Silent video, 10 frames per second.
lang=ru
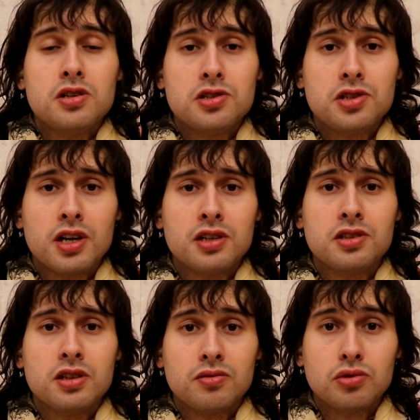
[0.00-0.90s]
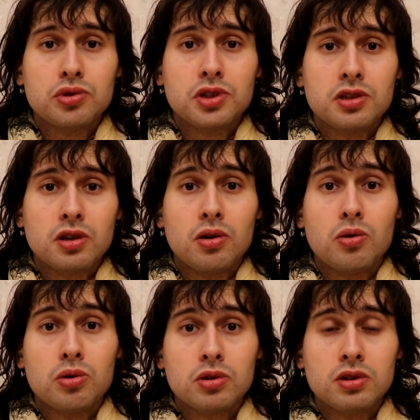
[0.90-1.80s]
изъятия внутренних
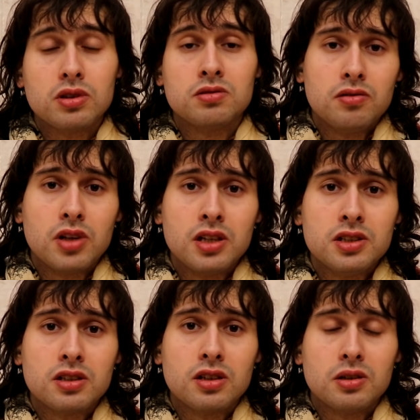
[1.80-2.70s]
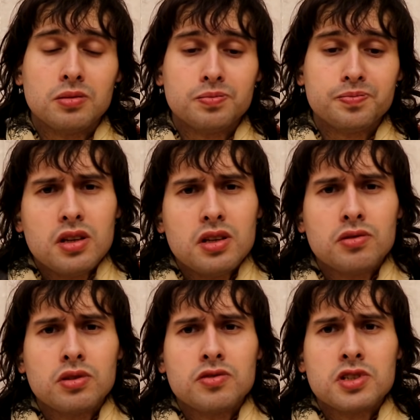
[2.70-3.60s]
органов Владика. И
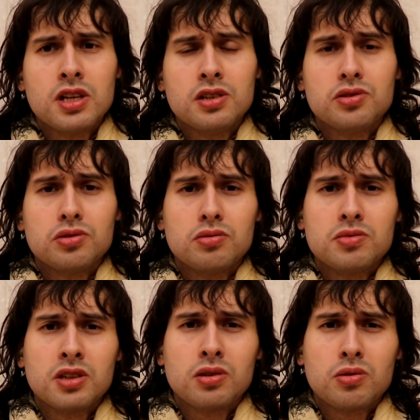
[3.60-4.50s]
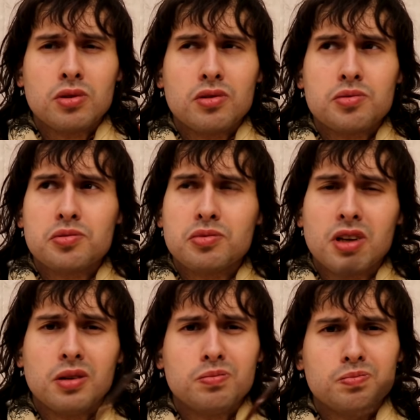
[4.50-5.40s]
вот вы знаете, вот у меня такой, в
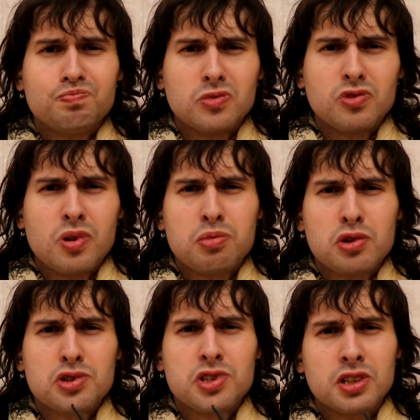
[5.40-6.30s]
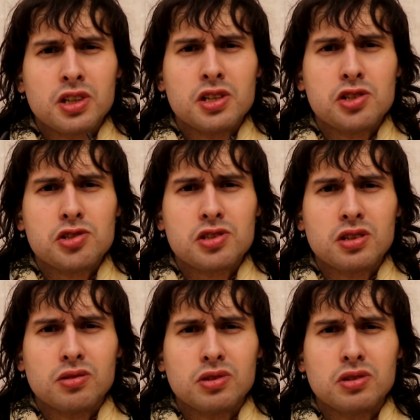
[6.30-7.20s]
общем-то, вопрос
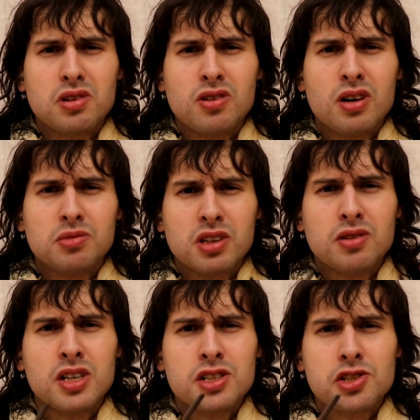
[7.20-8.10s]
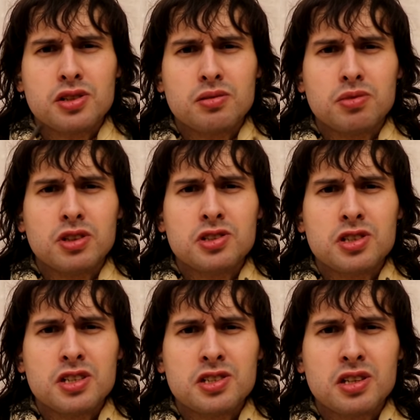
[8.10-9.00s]
риторический вот к вам, товарищи
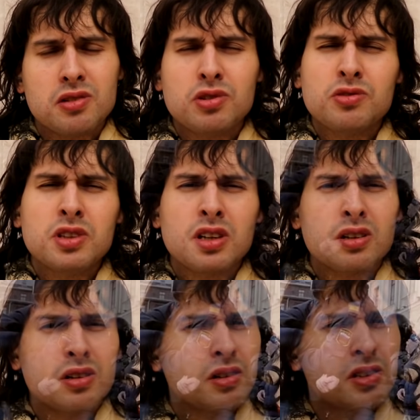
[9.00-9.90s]
полицейские. Вот вы так